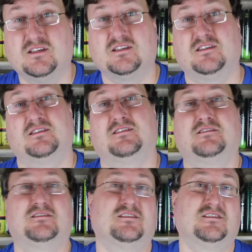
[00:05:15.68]

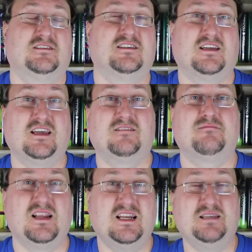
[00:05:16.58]
Äh, Ihr kennt
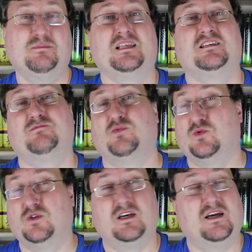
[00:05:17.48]
meine
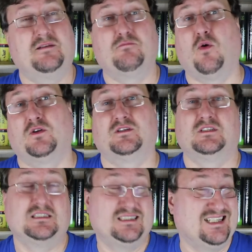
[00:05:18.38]
Lieblingsbücher, Harry Potter,
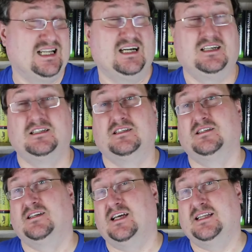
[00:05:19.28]
ist klar.
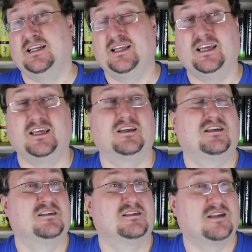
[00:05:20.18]
Herr der Ringe,
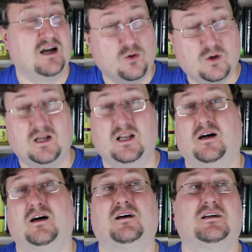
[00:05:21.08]
auch
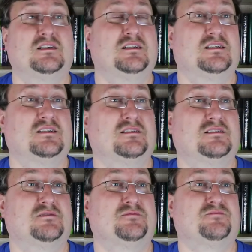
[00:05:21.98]
klar.
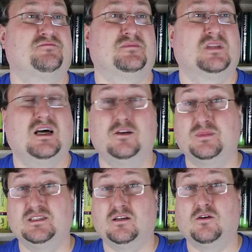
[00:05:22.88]
Äh, Hallo
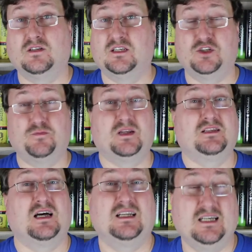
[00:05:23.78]
Mr. Gott, hier
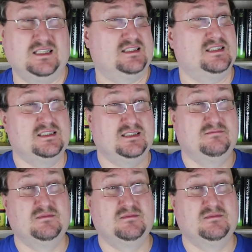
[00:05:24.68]
spricht Anna. Das sind